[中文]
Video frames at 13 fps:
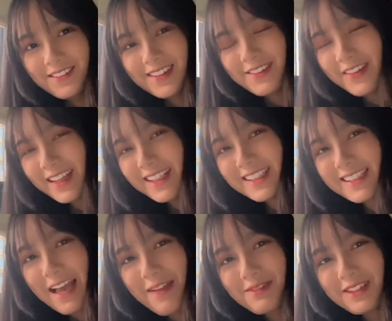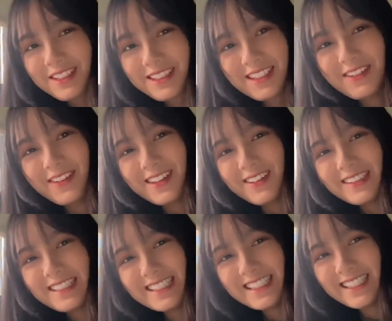你们一定猜不到是什么东
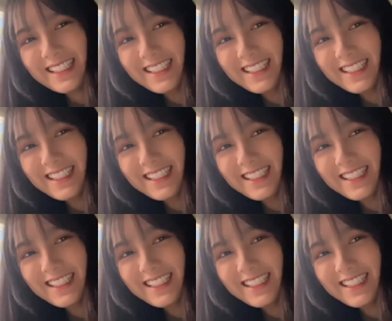西。